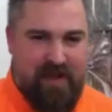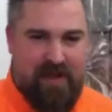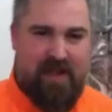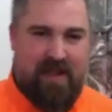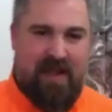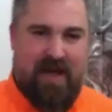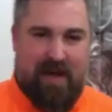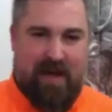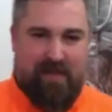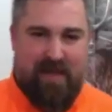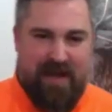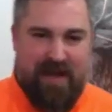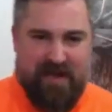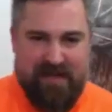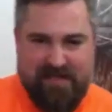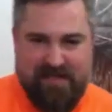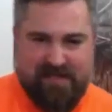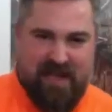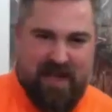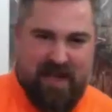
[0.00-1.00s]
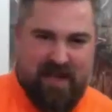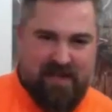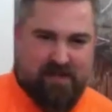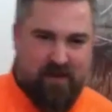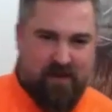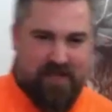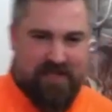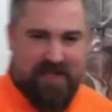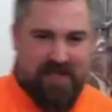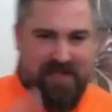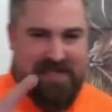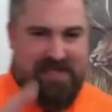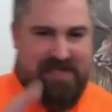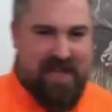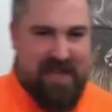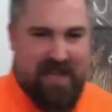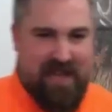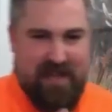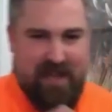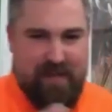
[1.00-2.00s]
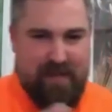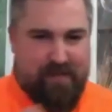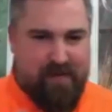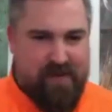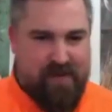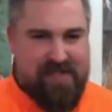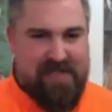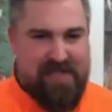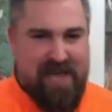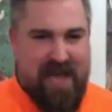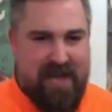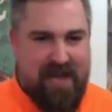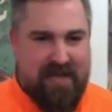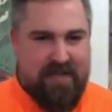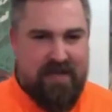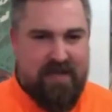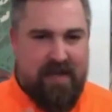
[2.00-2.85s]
am Ende des Tages euch den Segen gibt und sagt,